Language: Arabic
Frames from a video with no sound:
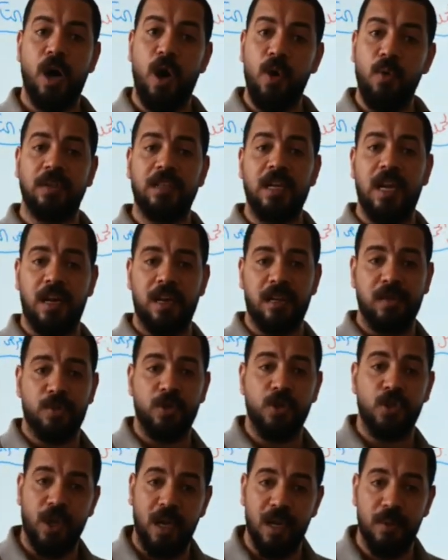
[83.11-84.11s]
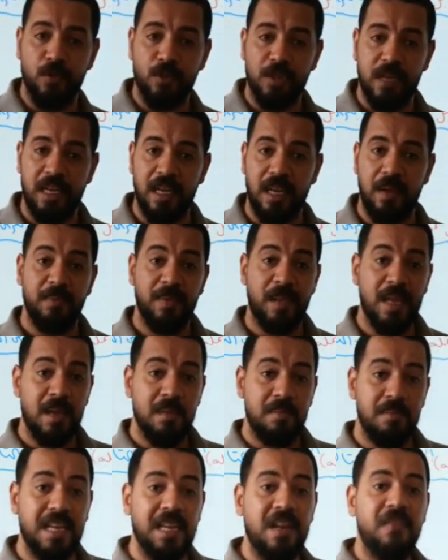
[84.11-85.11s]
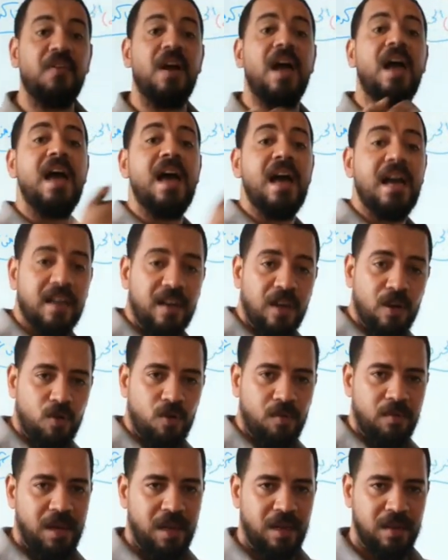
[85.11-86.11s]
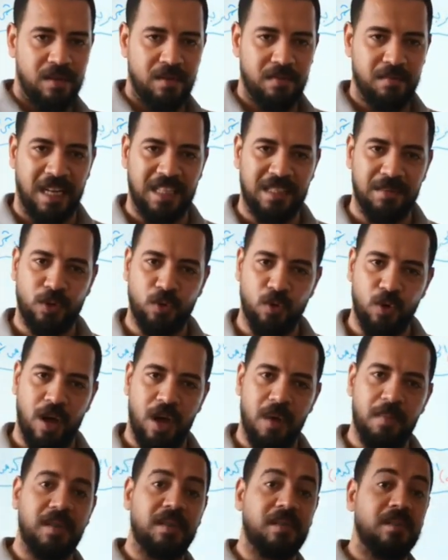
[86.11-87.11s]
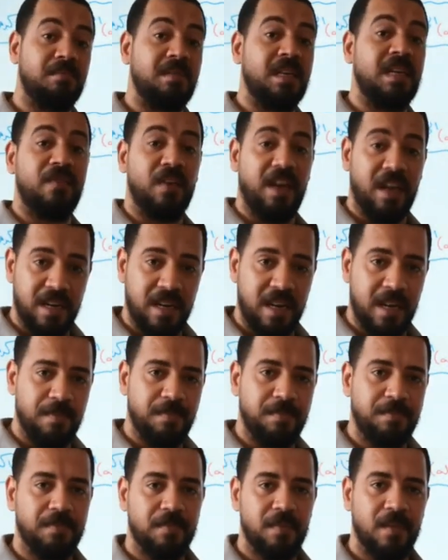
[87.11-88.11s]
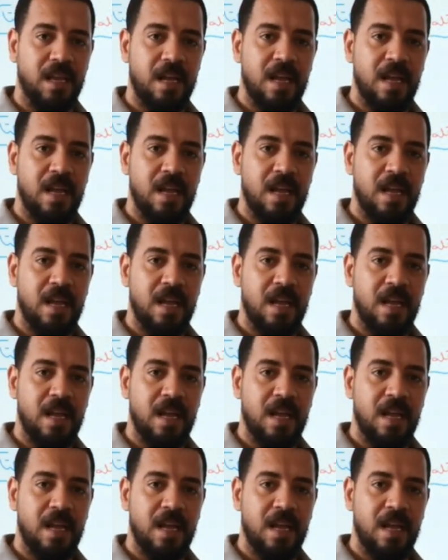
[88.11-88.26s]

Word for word: هو ده الغرض من السؤال المزيل بيجيني في اخر الجملة بعد ما تقول خبر بيجي في اخرها